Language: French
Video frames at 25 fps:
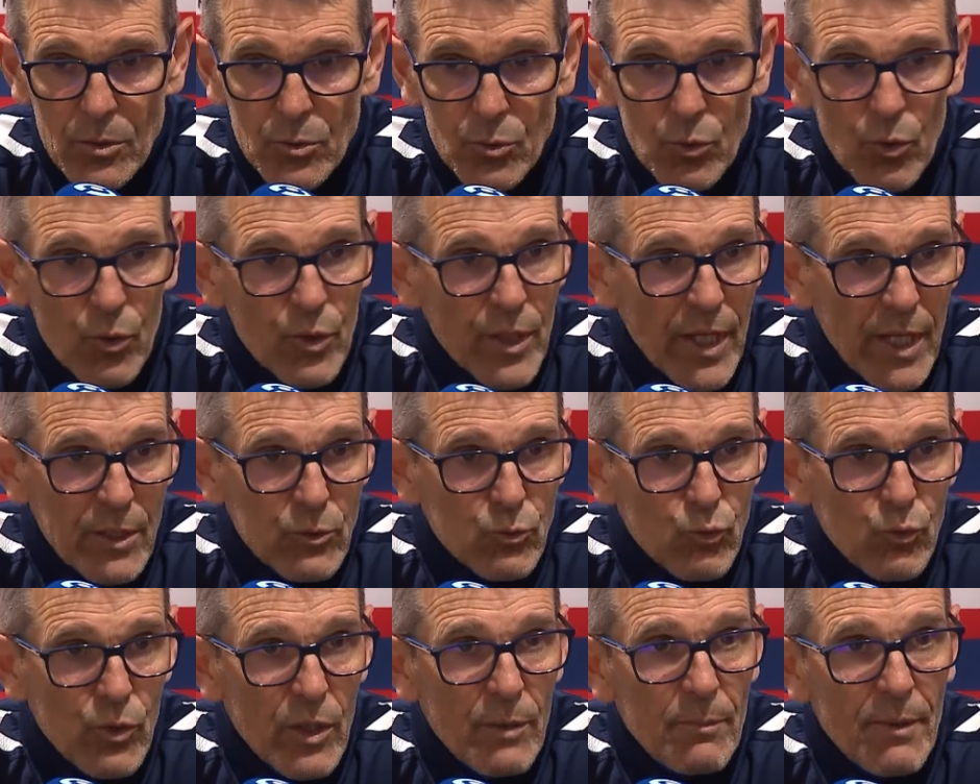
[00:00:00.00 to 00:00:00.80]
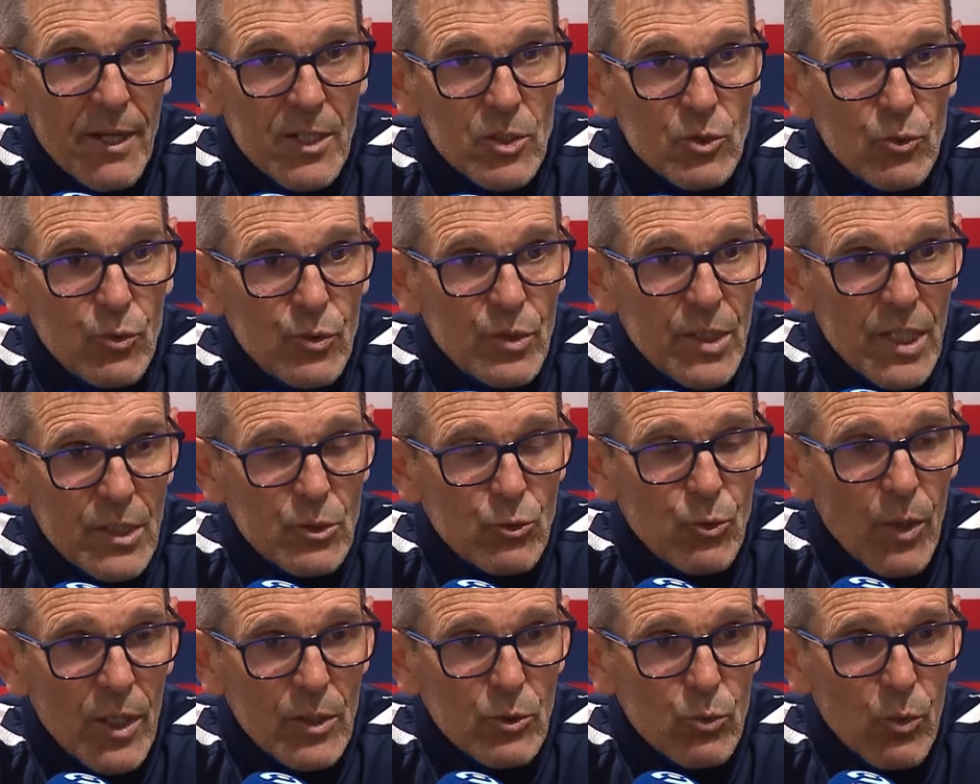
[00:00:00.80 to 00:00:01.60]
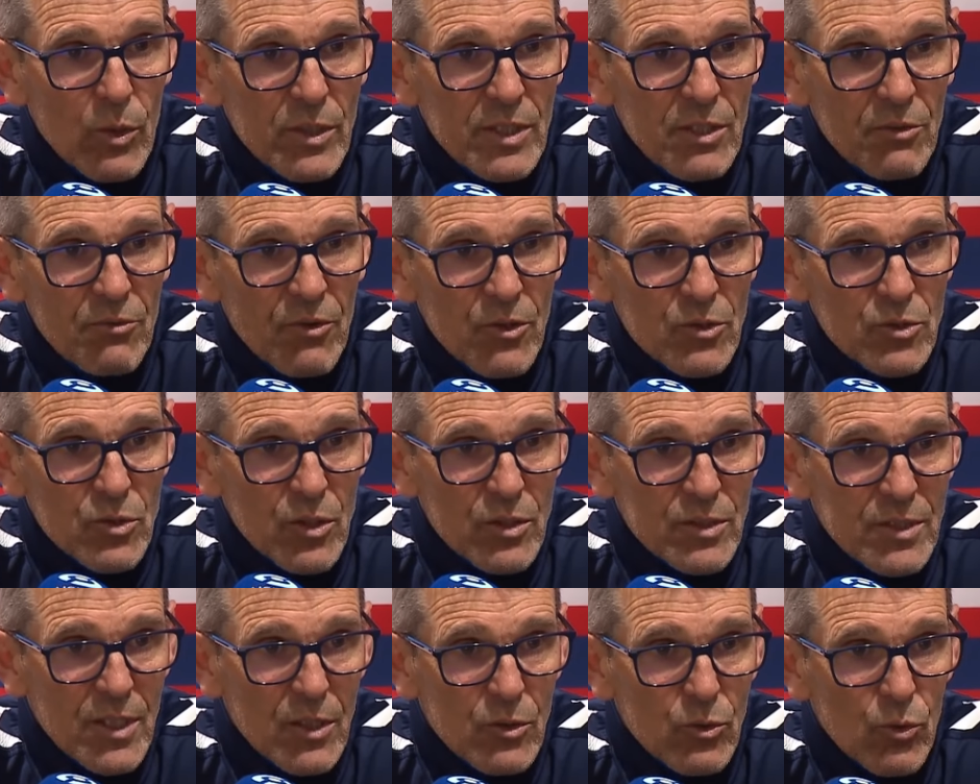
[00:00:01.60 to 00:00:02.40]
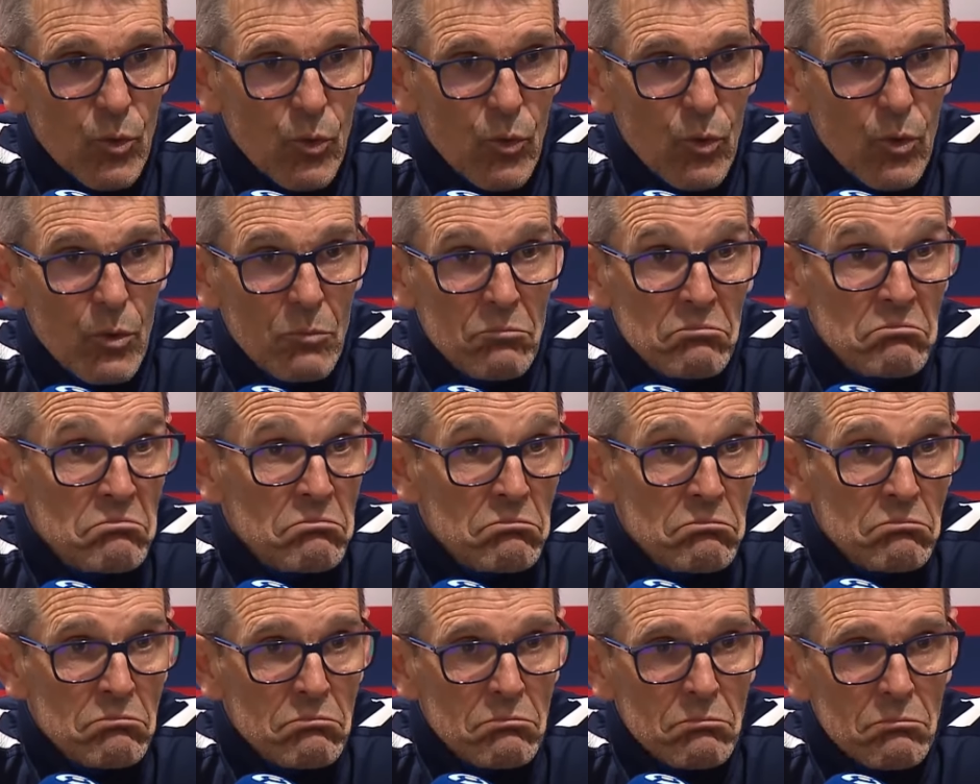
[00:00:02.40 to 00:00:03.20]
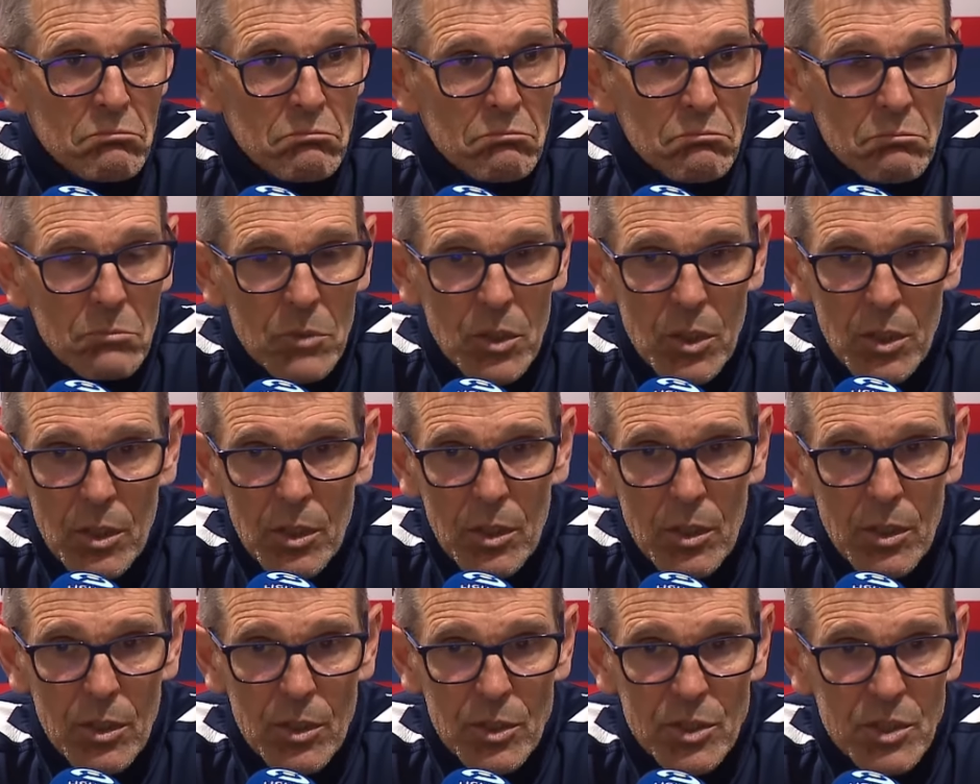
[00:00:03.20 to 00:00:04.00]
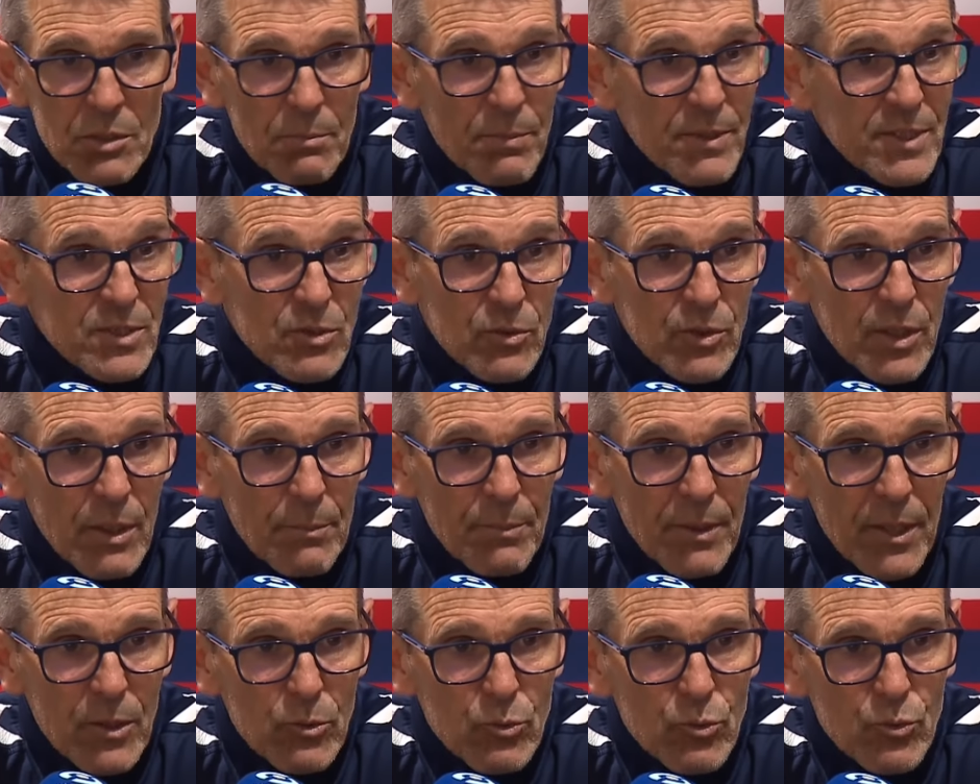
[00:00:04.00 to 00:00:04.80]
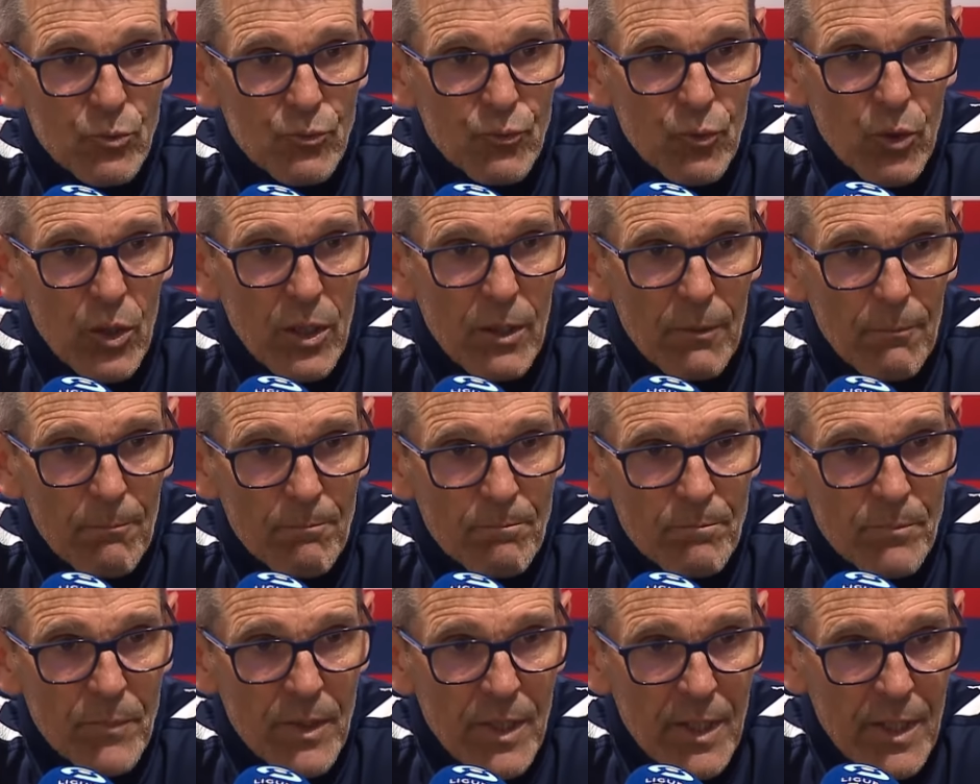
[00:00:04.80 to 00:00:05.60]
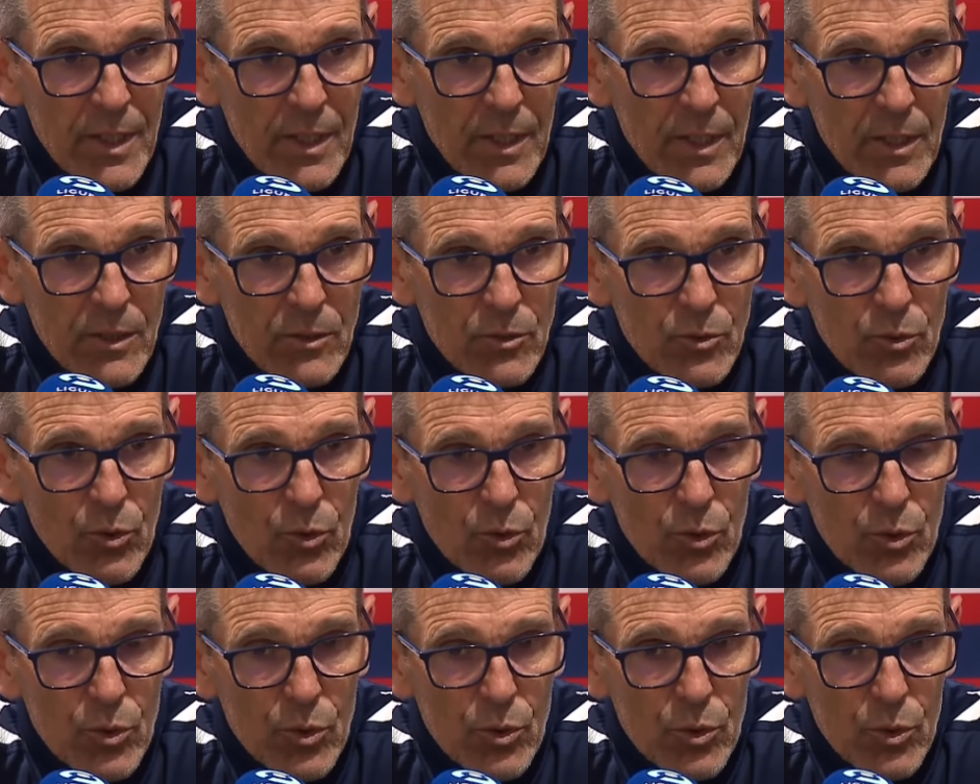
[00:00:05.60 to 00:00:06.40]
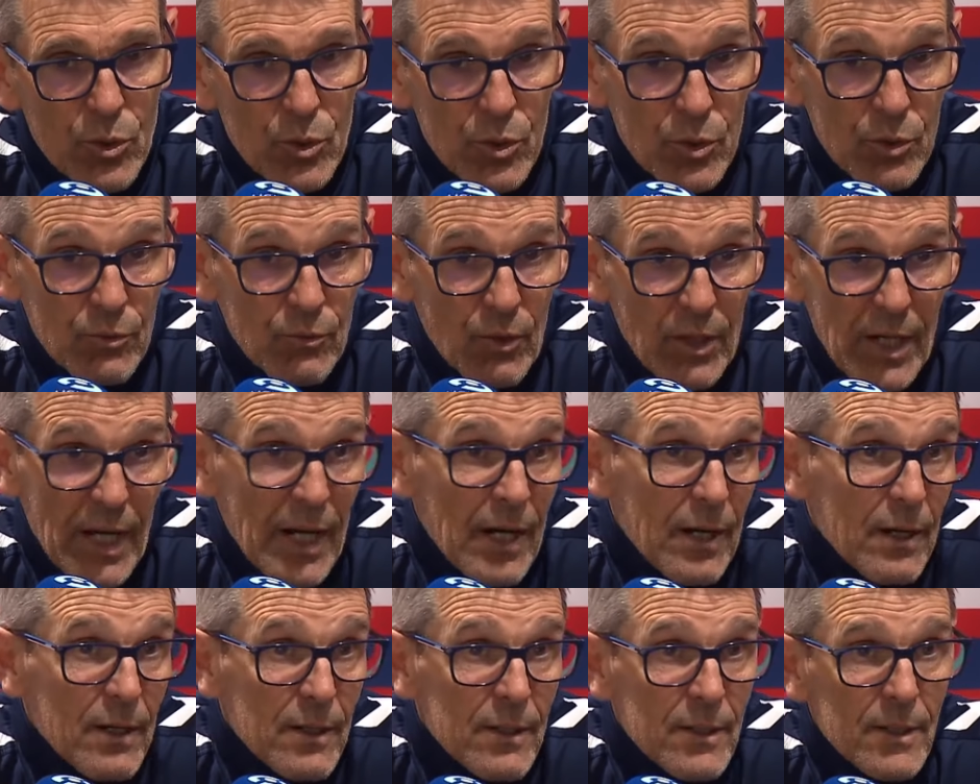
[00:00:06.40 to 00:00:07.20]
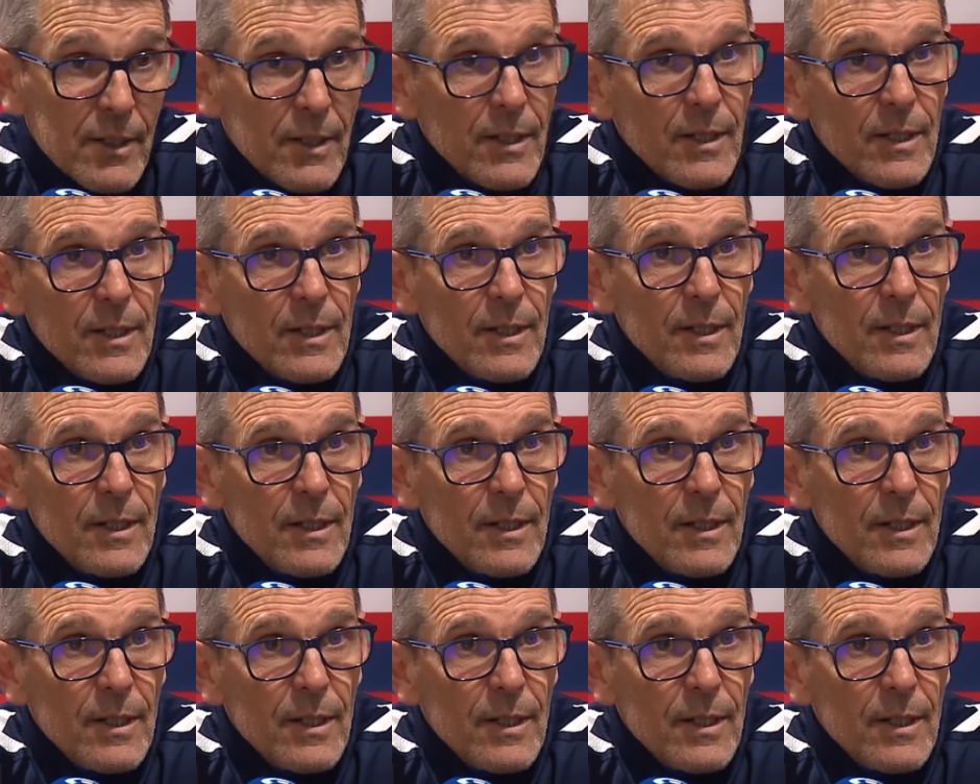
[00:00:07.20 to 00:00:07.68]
tu regardes tous les matchs où on a joué à trois défenseurs centraux. je ne sais pas si on a perdu une fois. Donc euh, voilà, euh,